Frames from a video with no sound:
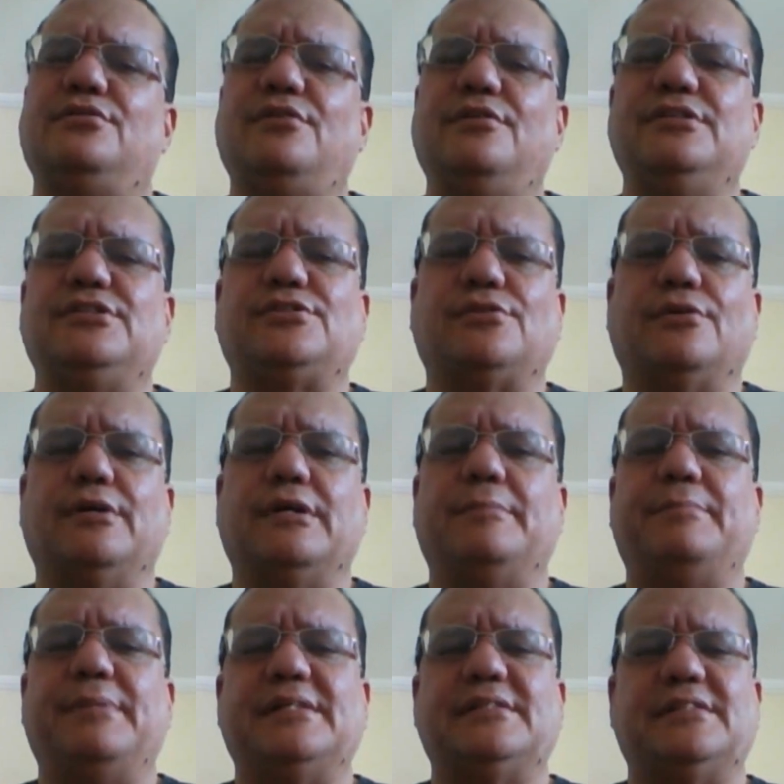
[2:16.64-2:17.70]
Toda história
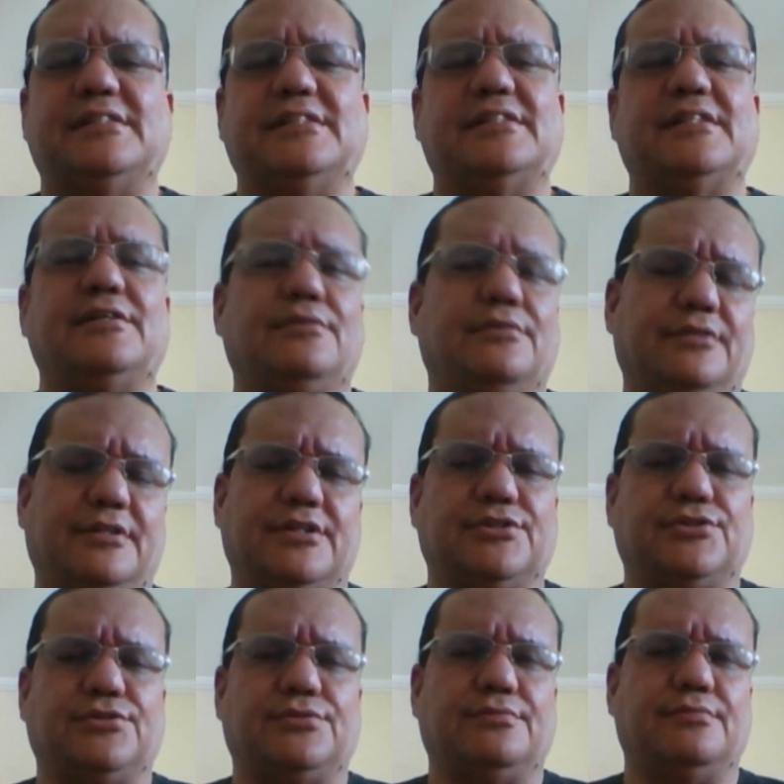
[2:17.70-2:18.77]
precisa de
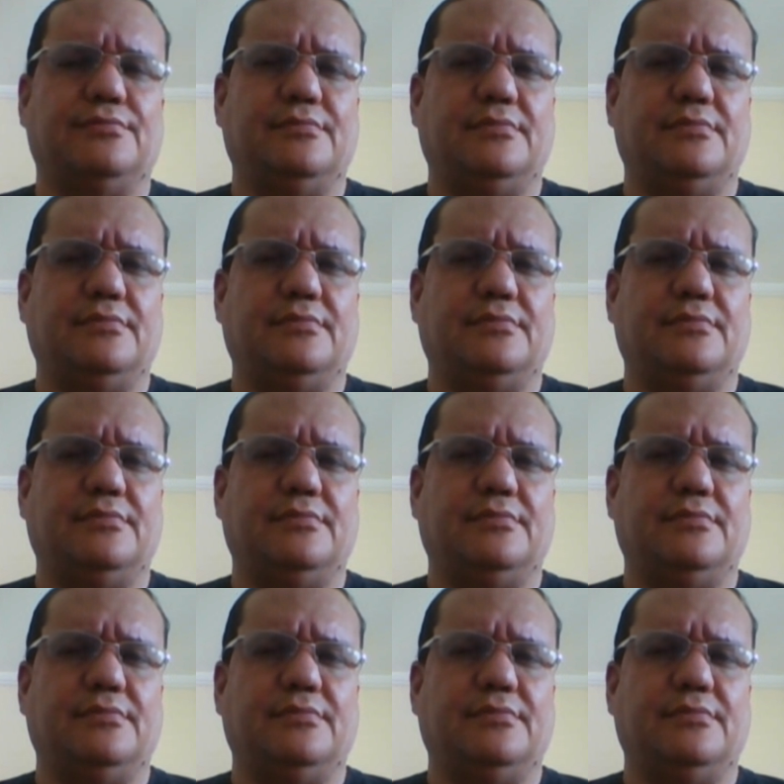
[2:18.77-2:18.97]
contexto.